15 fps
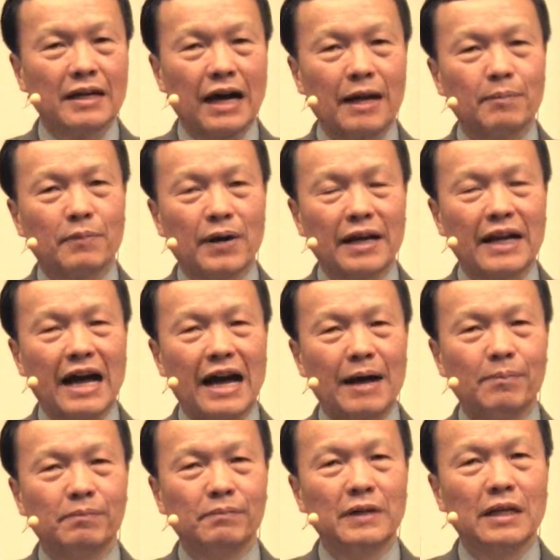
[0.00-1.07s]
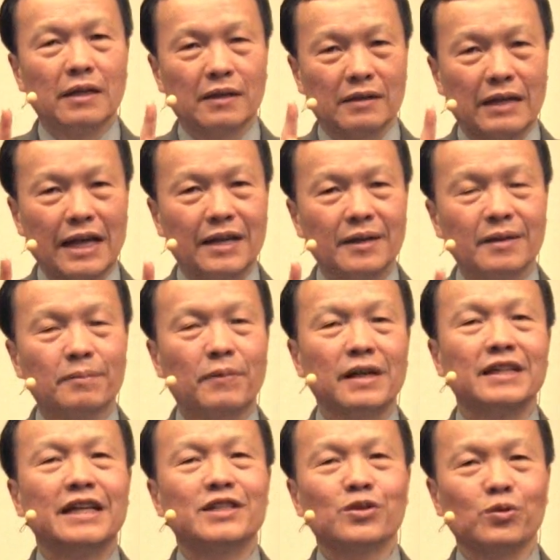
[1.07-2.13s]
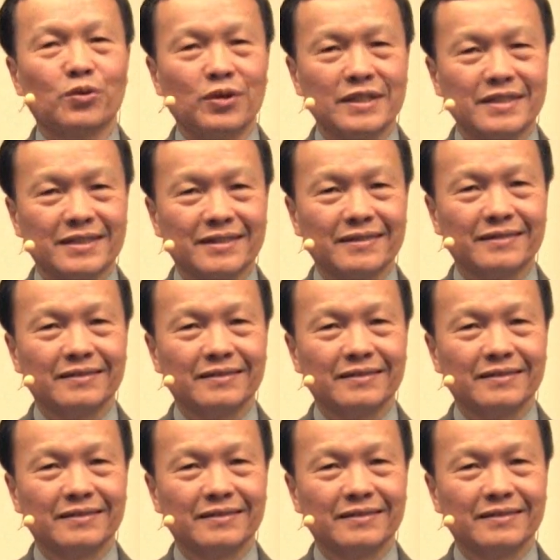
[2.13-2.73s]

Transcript: การประนามในพระเยซูคริสต์